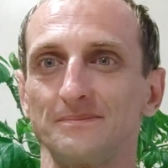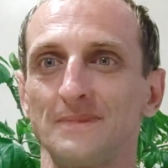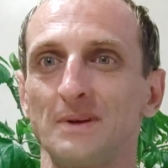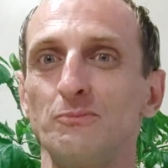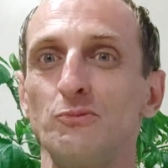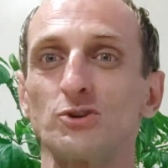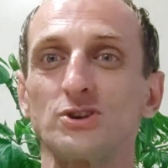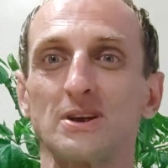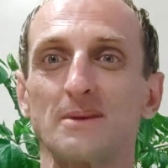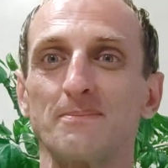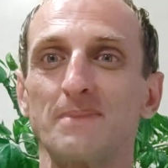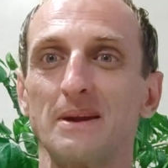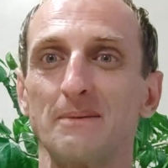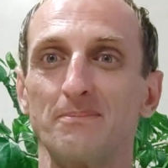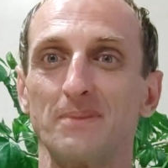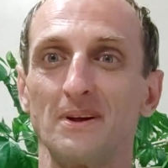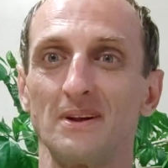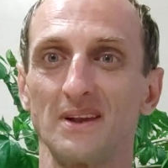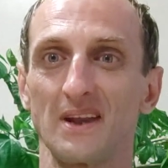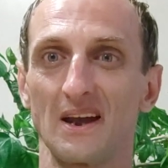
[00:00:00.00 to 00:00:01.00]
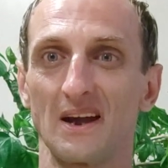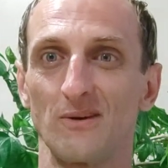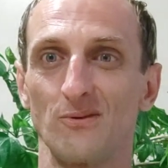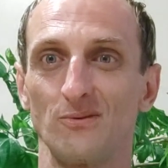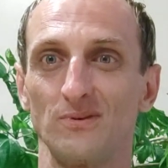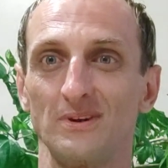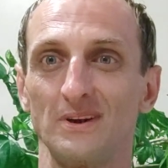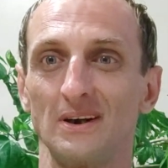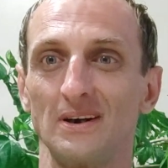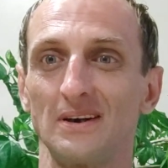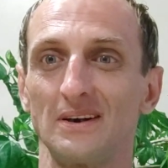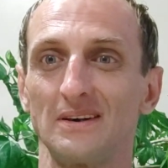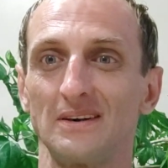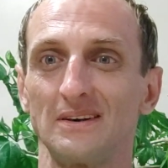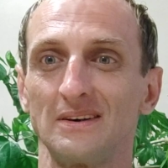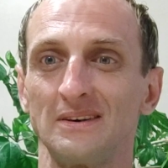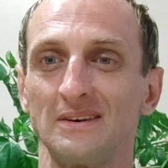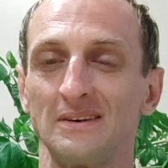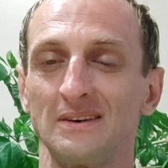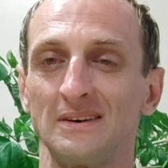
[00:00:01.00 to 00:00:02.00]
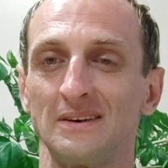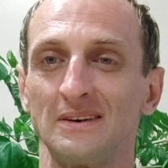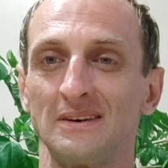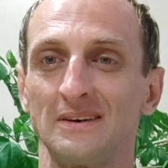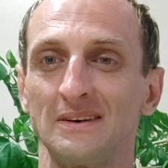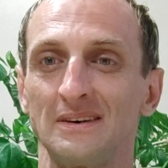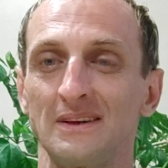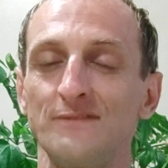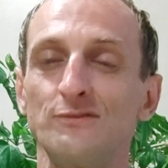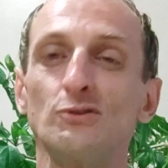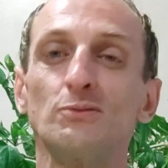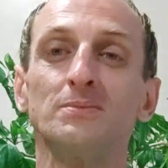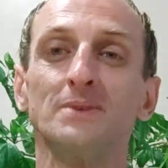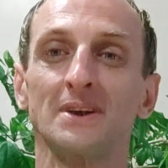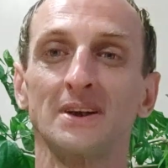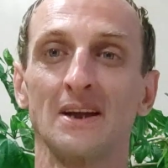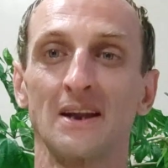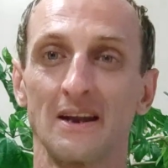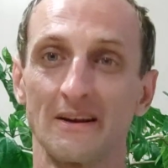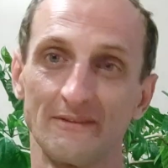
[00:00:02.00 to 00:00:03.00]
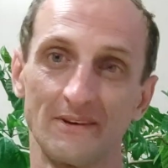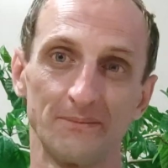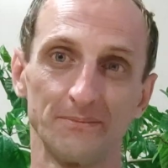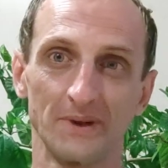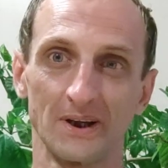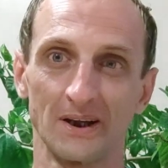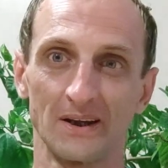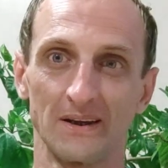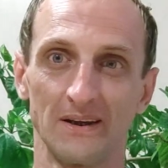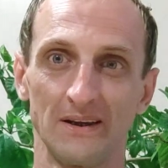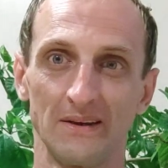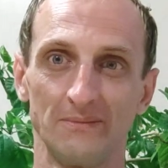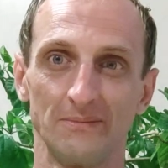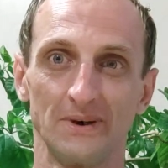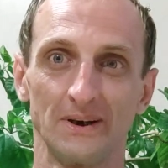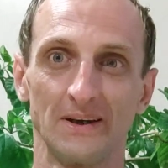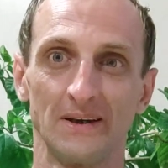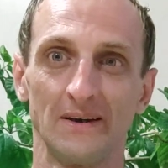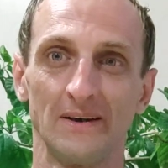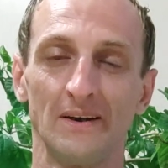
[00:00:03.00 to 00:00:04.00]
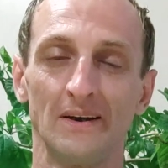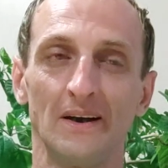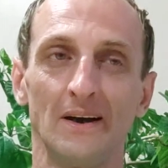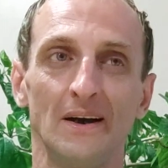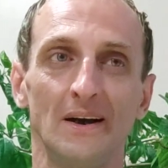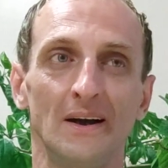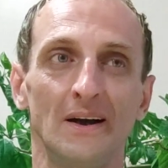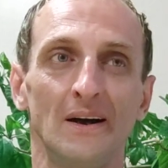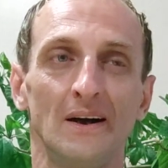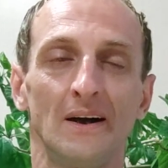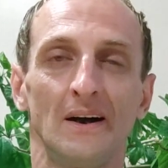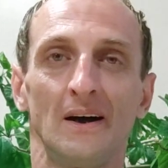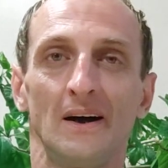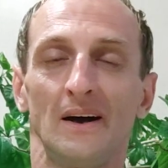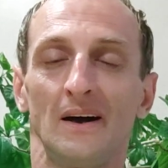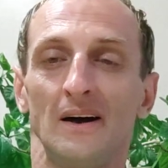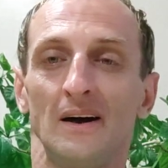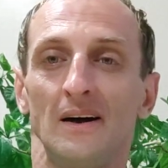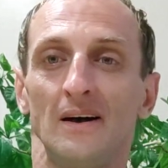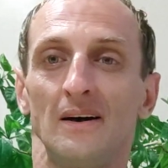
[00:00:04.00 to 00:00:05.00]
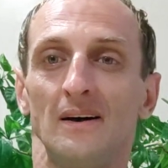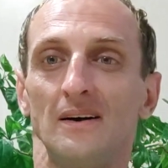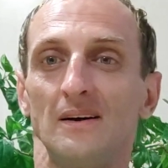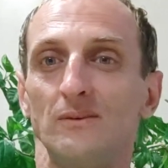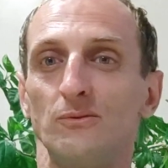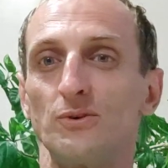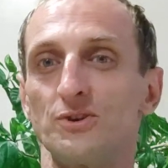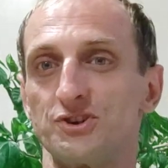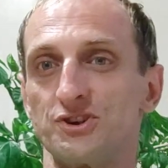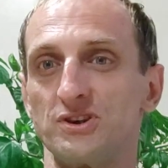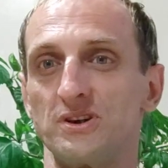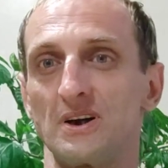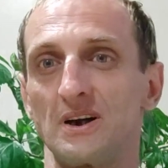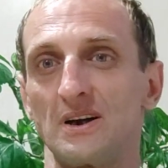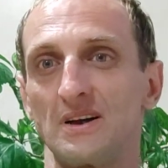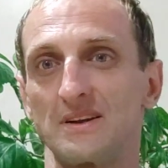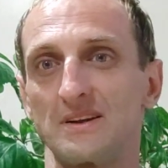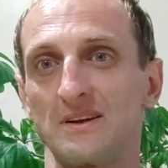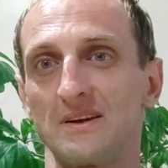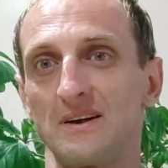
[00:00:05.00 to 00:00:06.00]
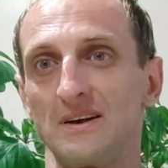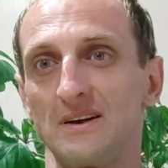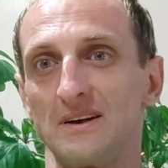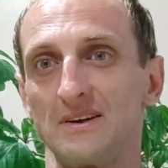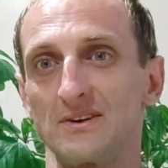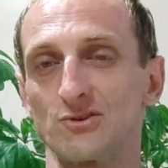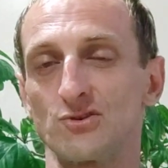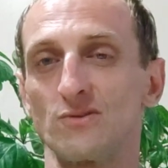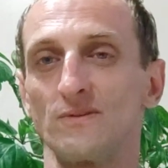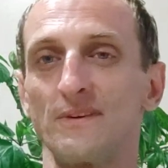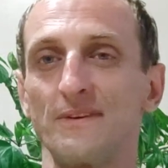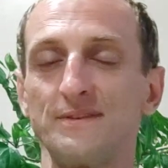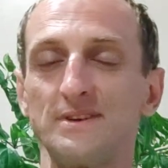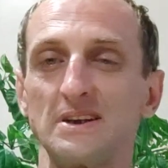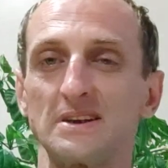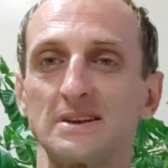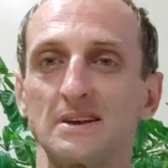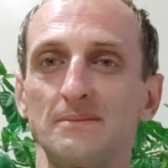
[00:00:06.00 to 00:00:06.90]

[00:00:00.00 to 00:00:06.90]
эмоции переполняют, да, а, и все благодаря вам, дорогие мои. Очень рад, что вы все